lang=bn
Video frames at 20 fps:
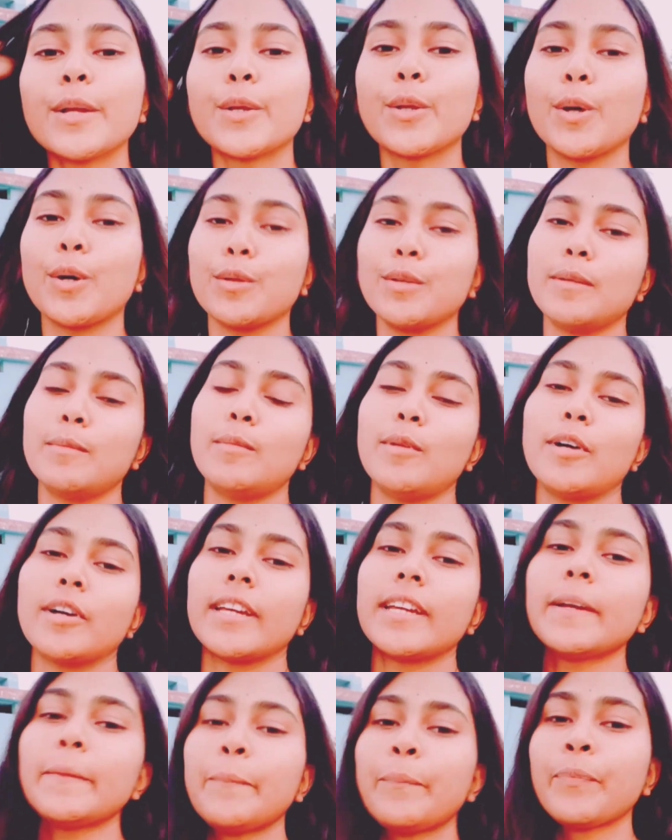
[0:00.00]
নওদা
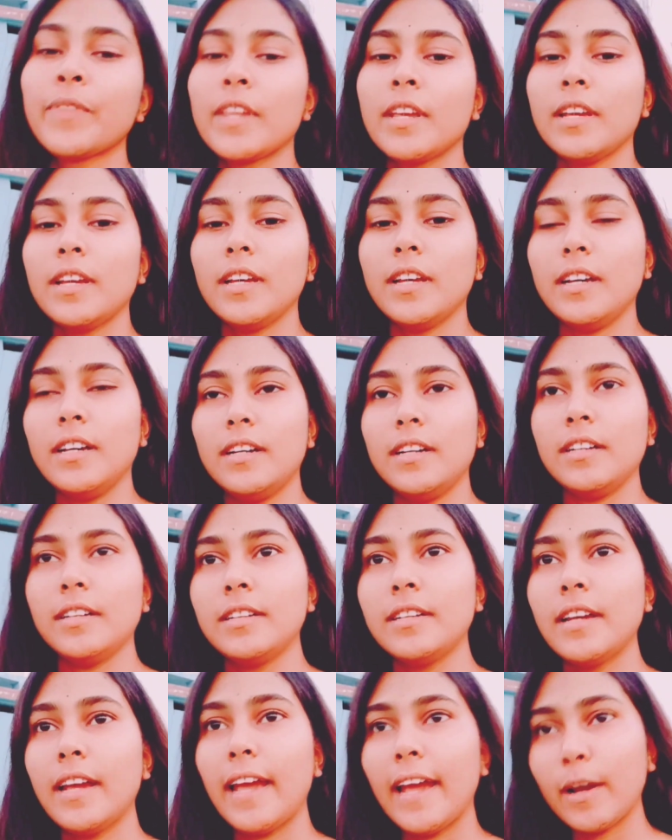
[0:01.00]
ব্লকে
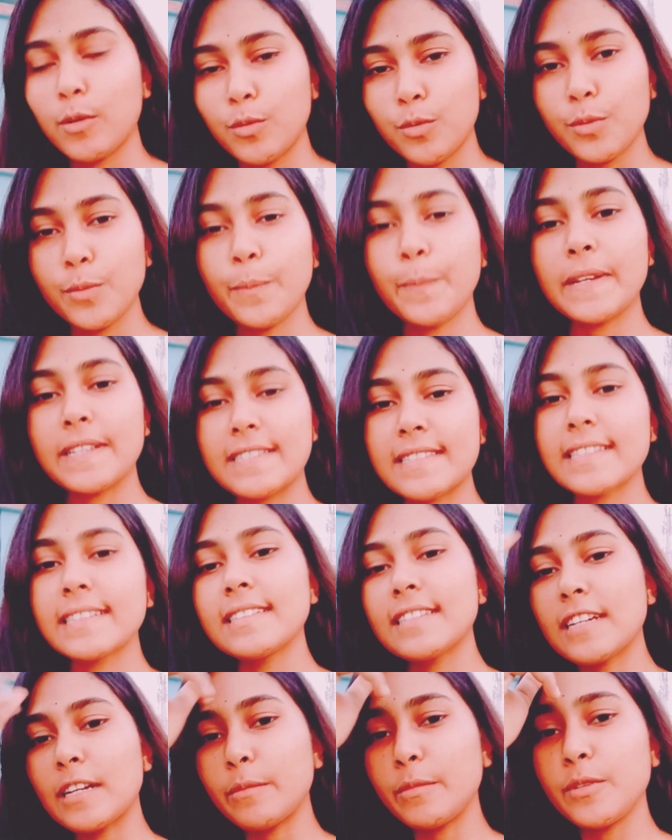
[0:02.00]
এখন
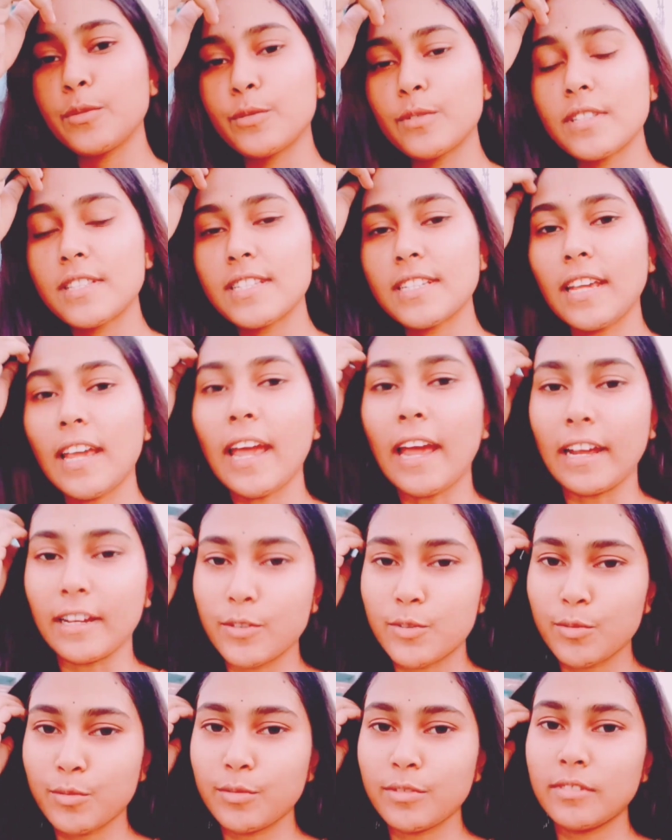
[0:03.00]
প্রেজেন্ট আমি হচ্ছে
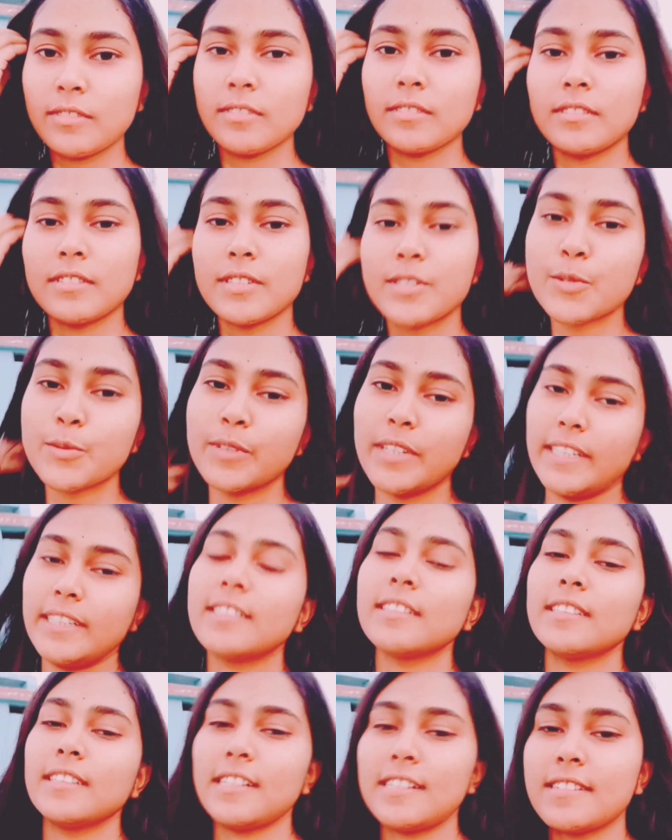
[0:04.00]
একজন স্টুডেন্ট
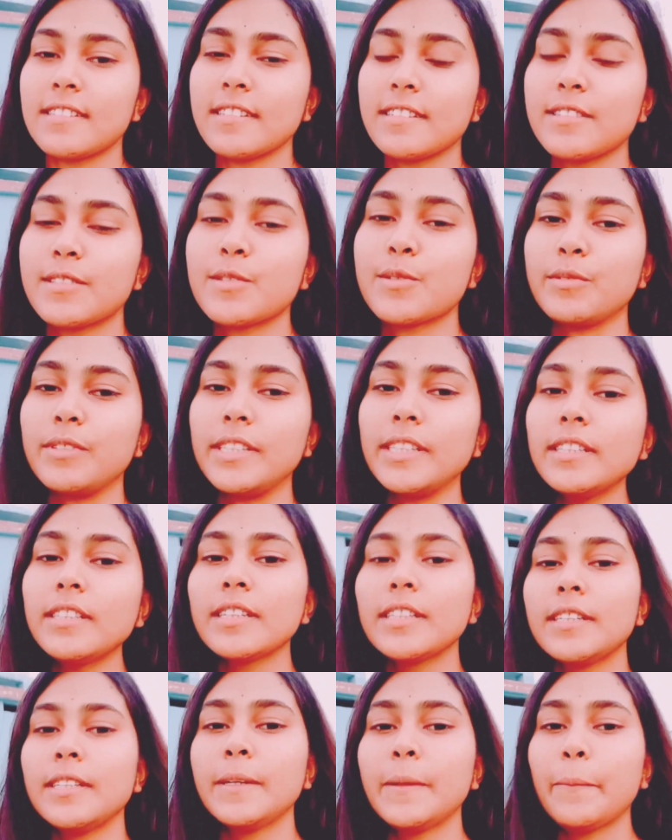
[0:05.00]
নার্সিং স্টুডেন্ট
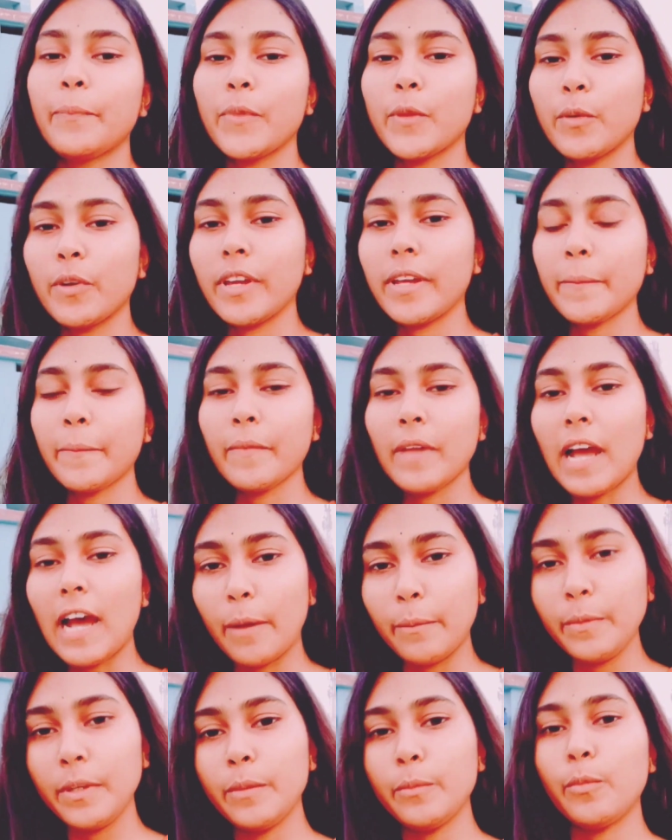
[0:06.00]
ওকে
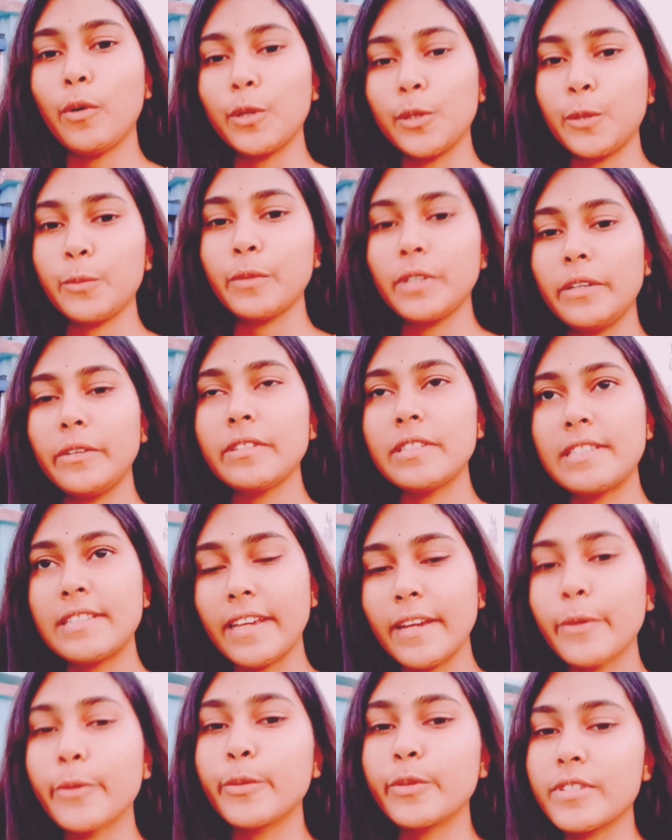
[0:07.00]
আমি বর্তমানে
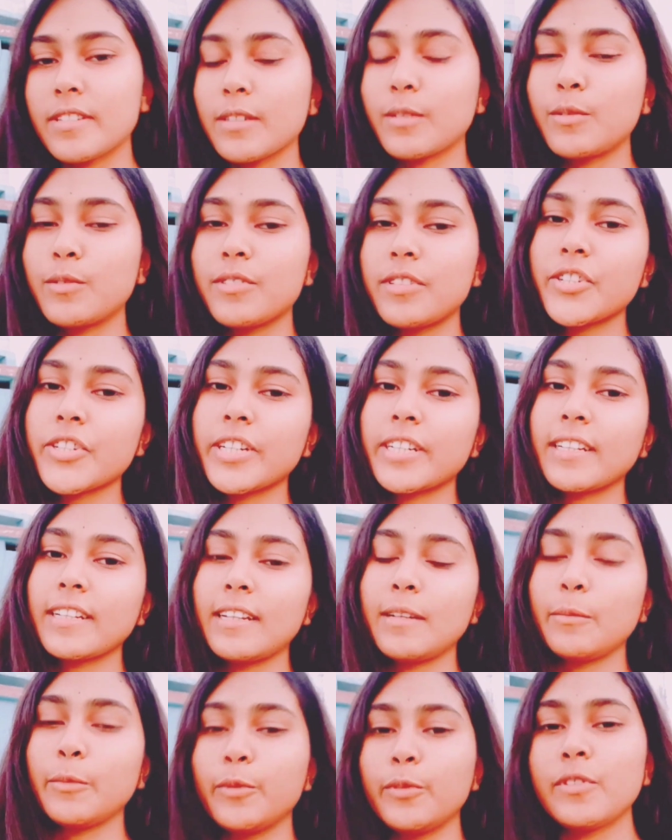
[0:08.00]
যে কোর্সটা করছি সেটার
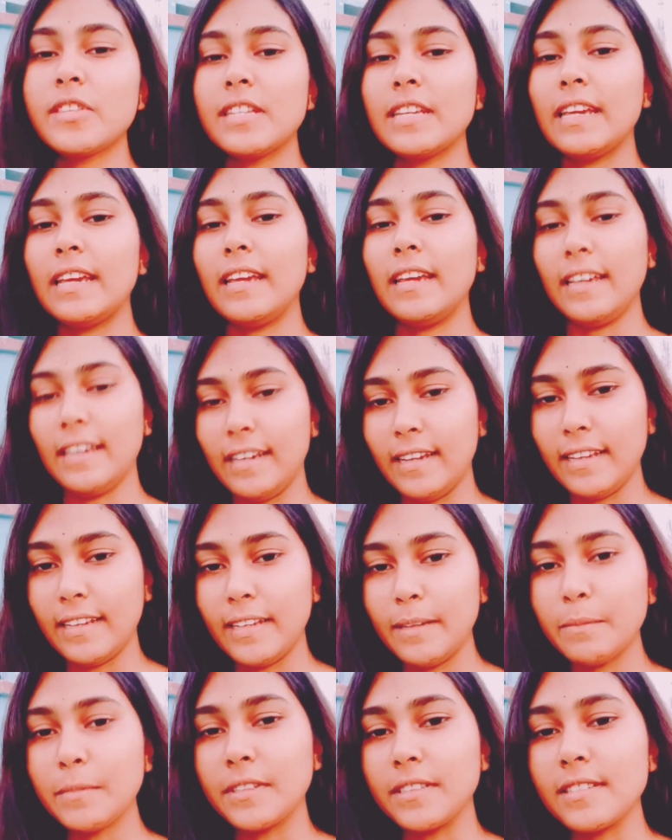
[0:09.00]
নাম হচ্ছে এন
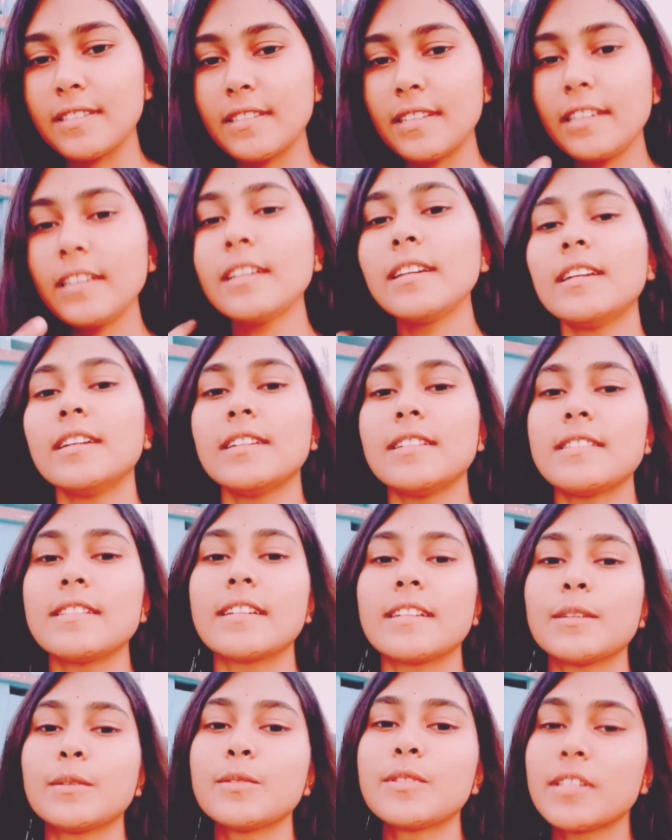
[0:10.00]
এম নার্সিং
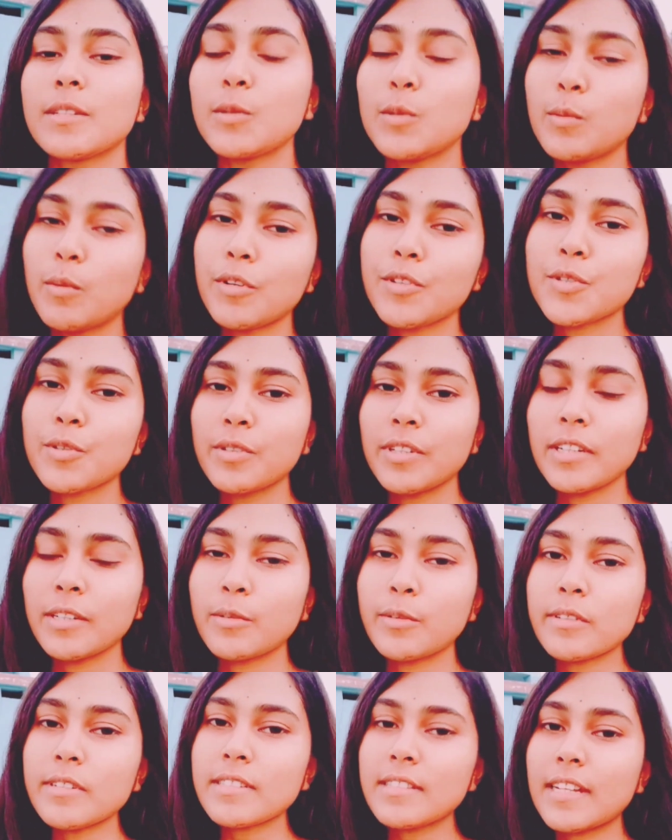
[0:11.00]
যেটা হচ্ছে দু বছরের
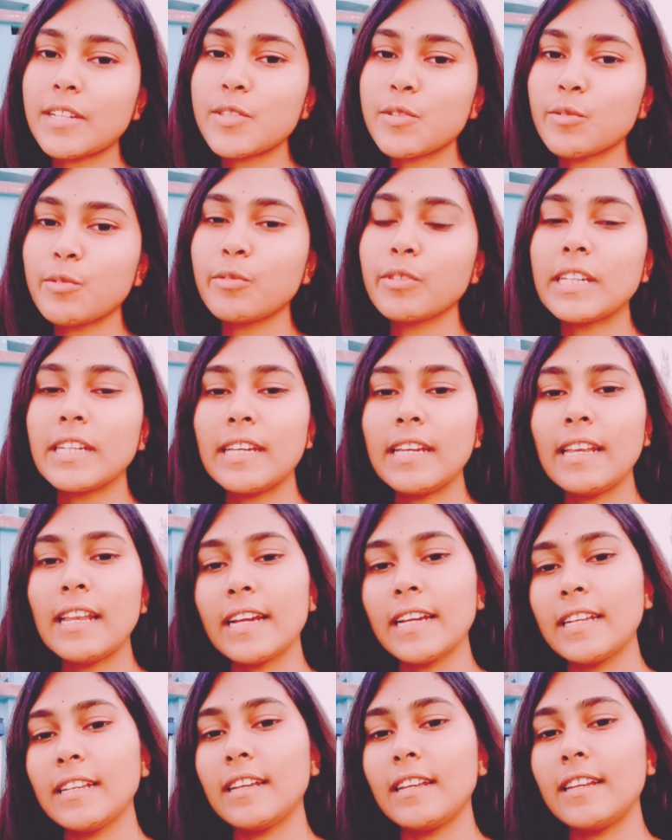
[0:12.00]
কোর্স তার জন্য কি কি
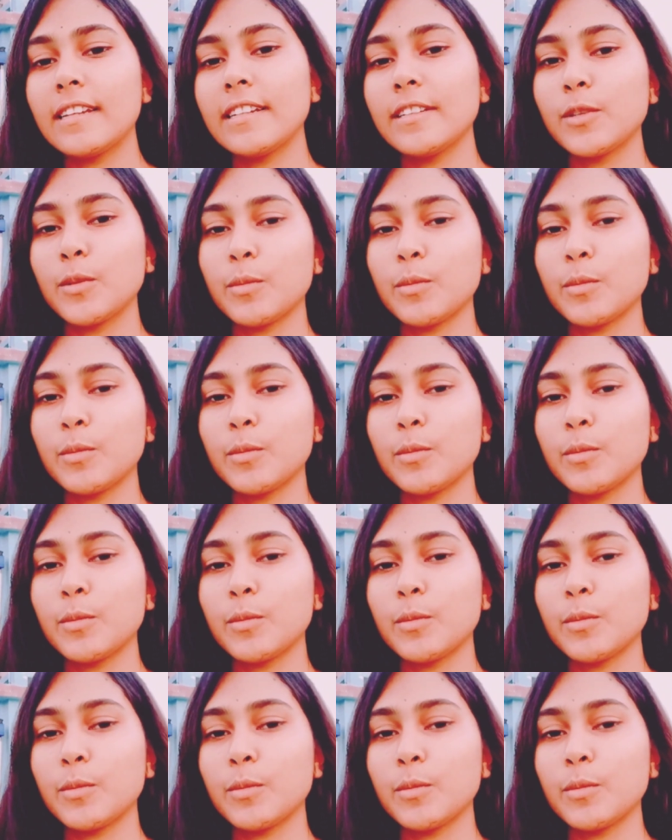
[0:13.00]
লাগে না লাগে